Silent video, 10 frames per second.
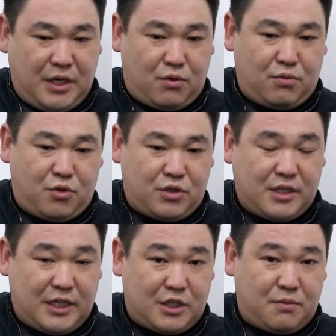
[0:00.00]
не, он может
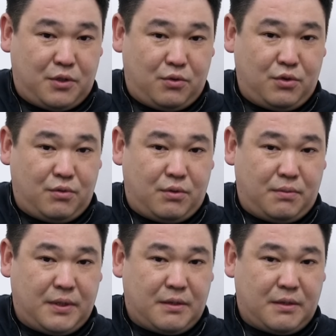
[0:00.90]
сказать, я же был у него,